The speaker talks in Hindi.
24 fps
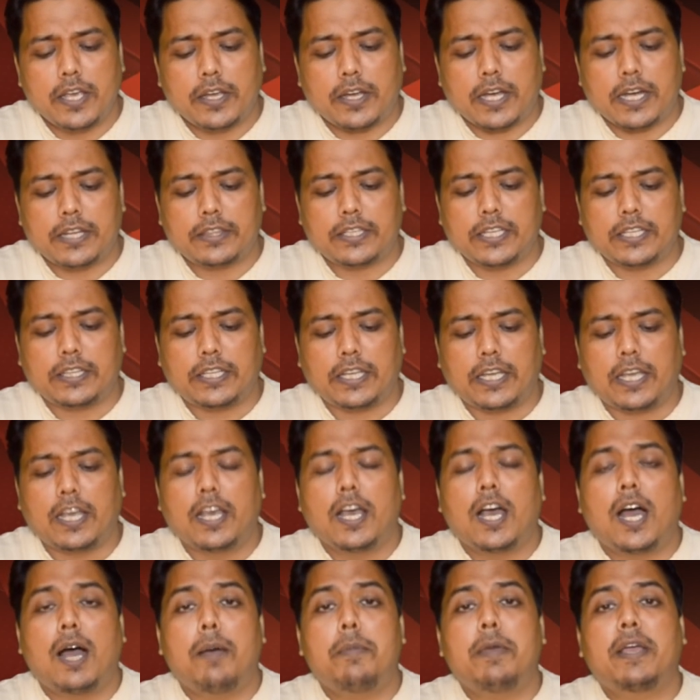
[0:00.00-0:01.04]
करते थे
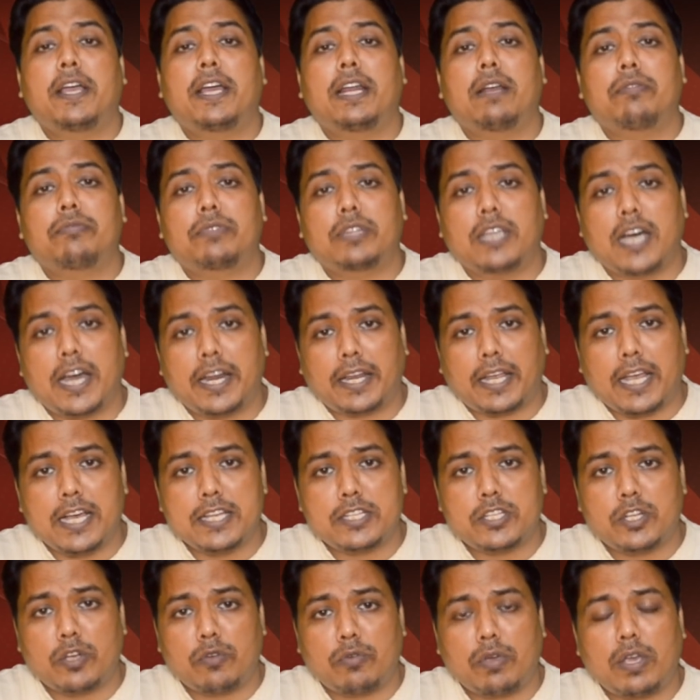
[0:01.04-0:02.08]
अब ये गिरफ्तार
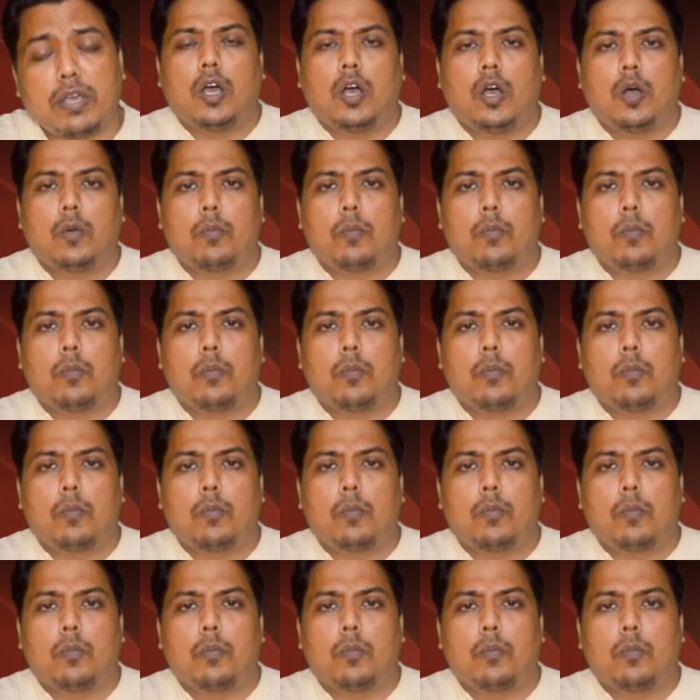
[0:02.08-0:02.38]
कैसे हुए